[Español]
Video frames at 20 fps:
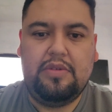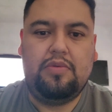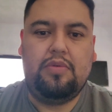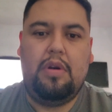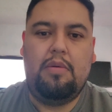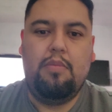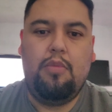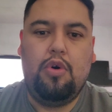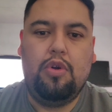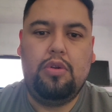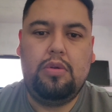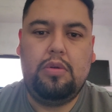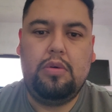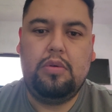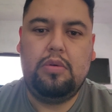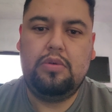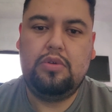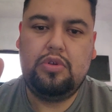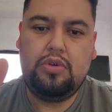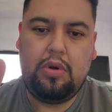todo el
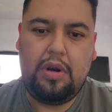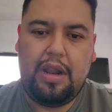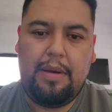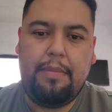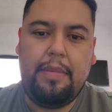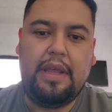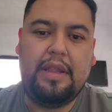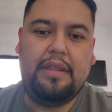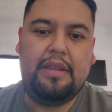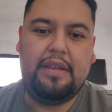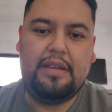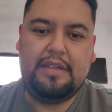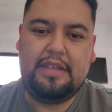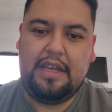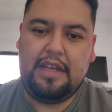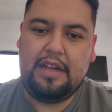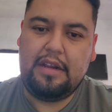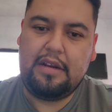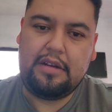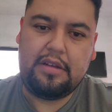monto, solamente si
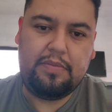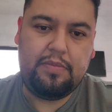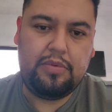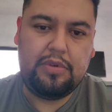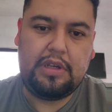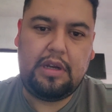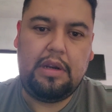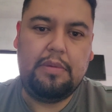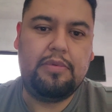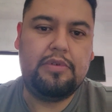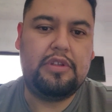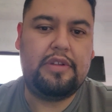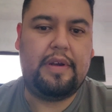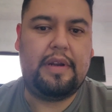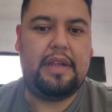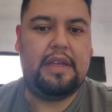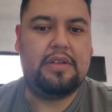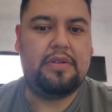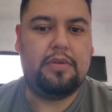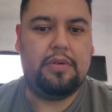eres responsable pues te van
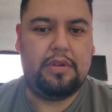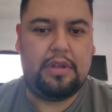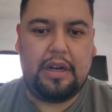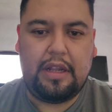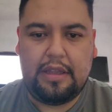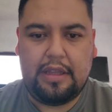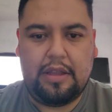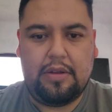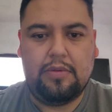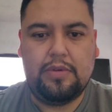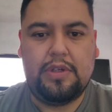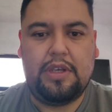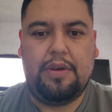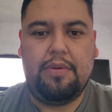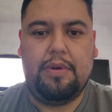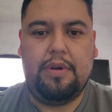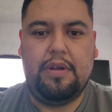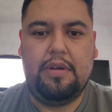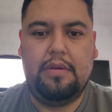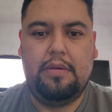a descontar el
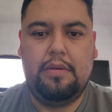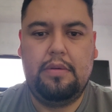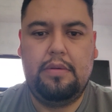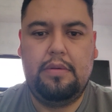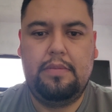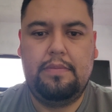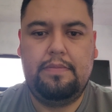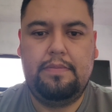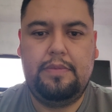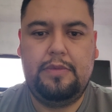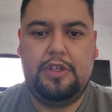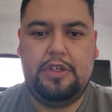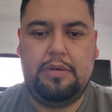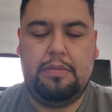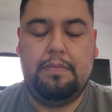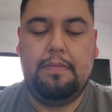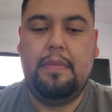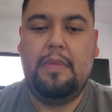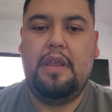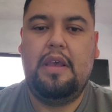deducible.
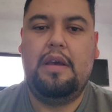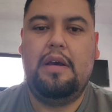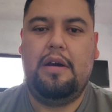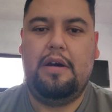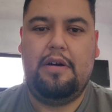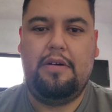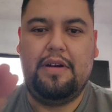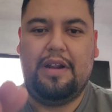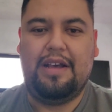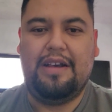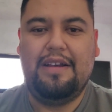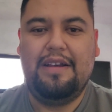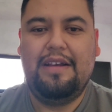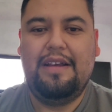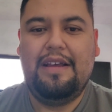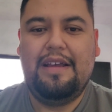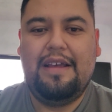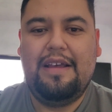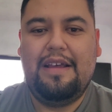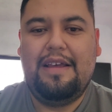Ahora,
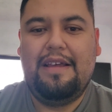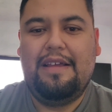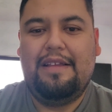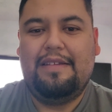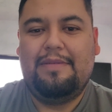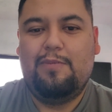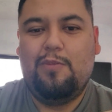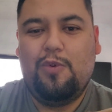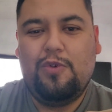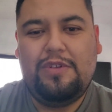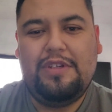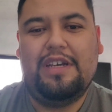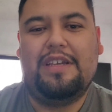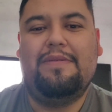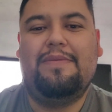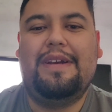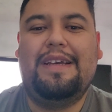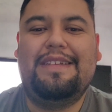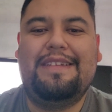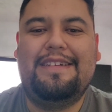muchas
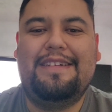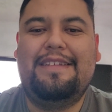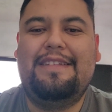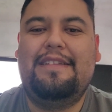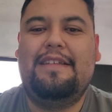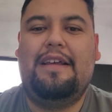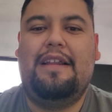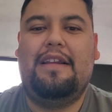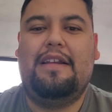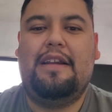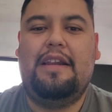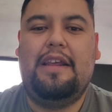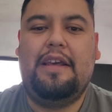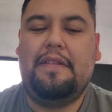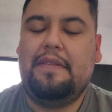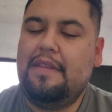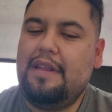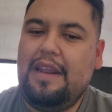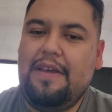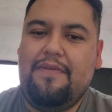veces al
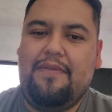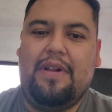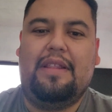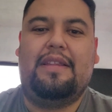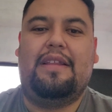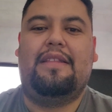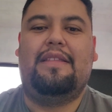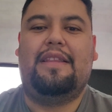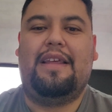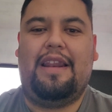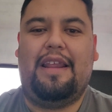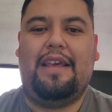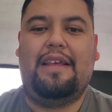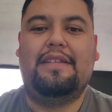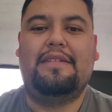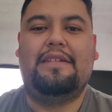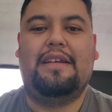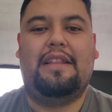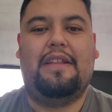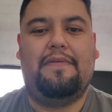cliente le faltan
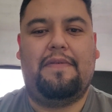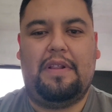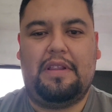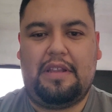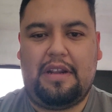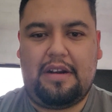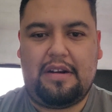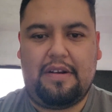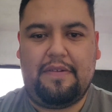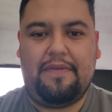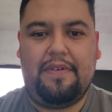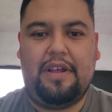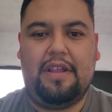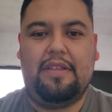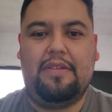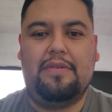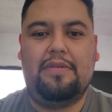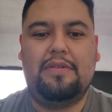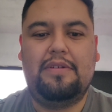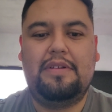tenencias, le faltan
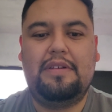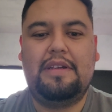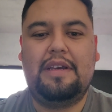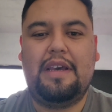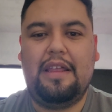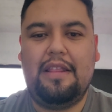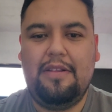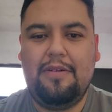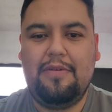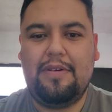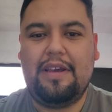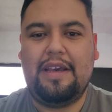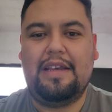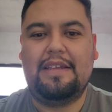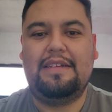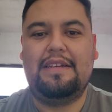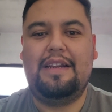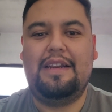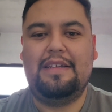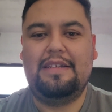refrendos. ¿Qué es lo que
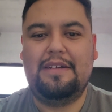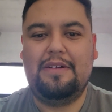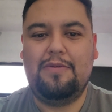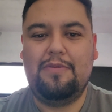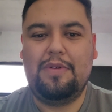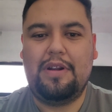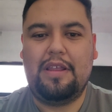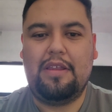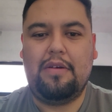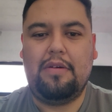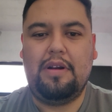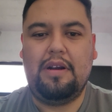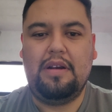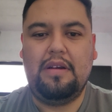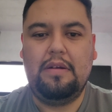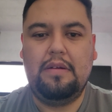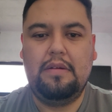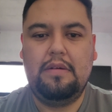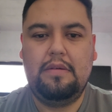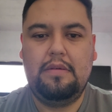hace la aseguradora?
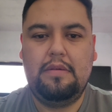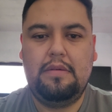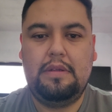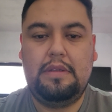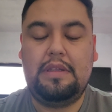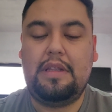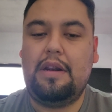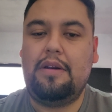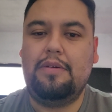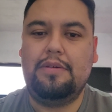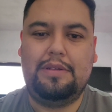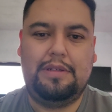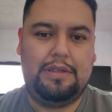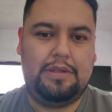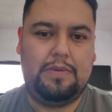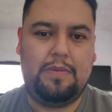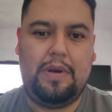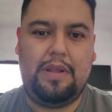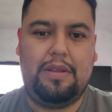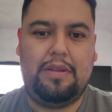Te los
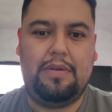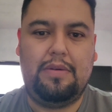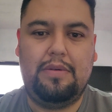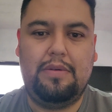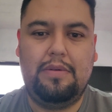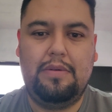descuento